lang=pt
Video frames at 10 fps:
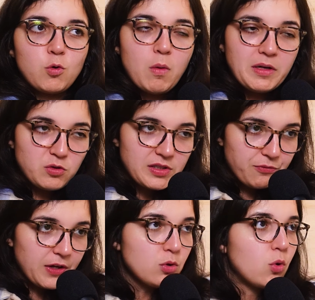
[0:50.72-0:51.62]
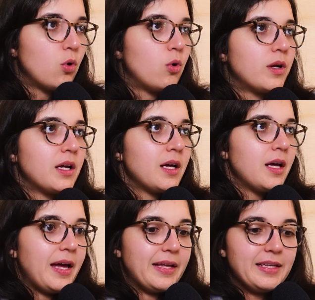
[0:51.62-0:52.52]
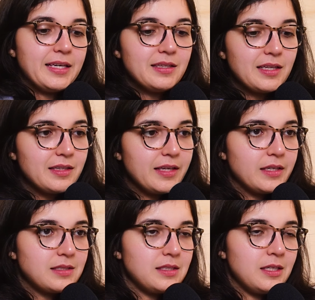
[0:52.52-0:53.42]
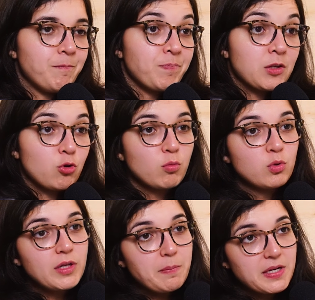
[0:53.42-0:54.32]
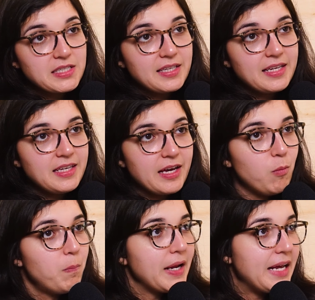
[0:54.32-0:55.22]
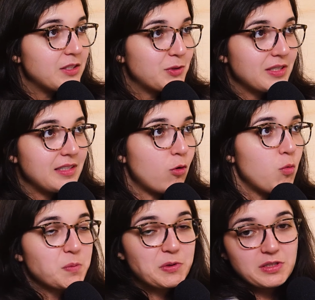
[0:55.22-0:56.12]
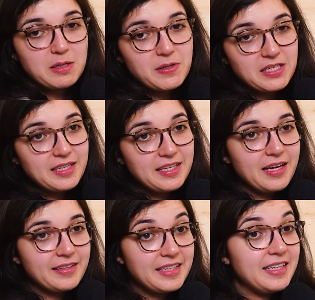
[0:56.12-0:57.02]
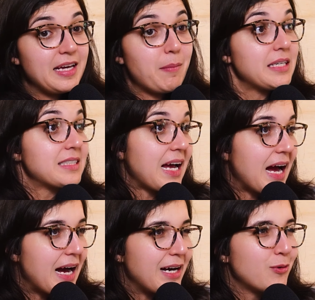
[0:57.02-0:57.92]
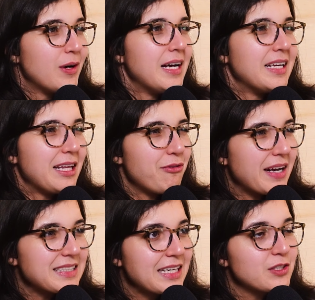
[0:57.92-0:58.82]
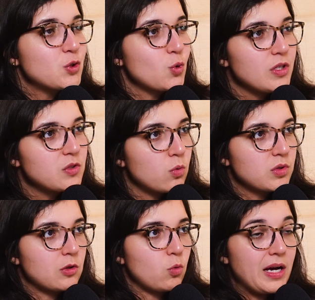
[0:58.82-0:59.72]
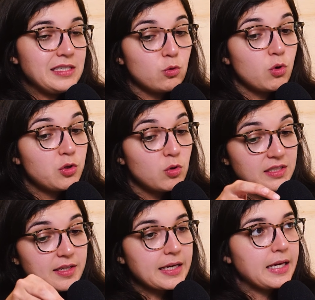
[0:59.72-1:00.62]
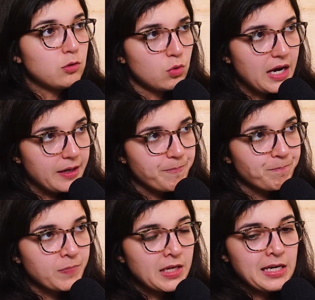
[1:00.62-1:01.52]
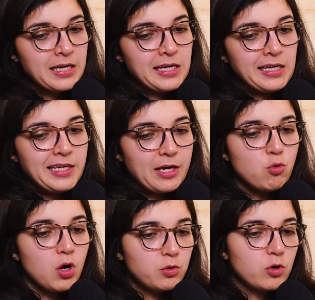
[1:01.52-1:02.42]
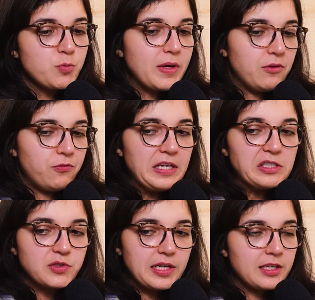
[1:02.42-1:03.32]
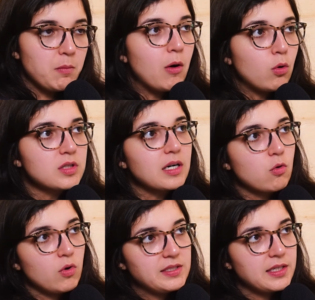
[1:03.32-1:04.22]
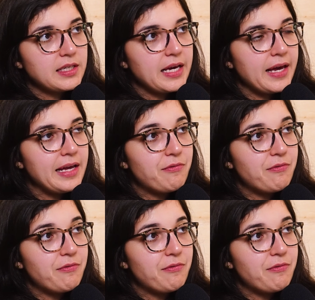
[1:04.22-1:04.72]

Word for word: um momento desafiador, é, tem que entender se todo mundo da empresa aderir a um preço, se algumas pessoas da empresa aderir, aderirem a mais caro. Tem várias questões contratuais e o corretor se entra naquele lugar. E aí o corretor de benefícios, ele tem uma outra coisa que é,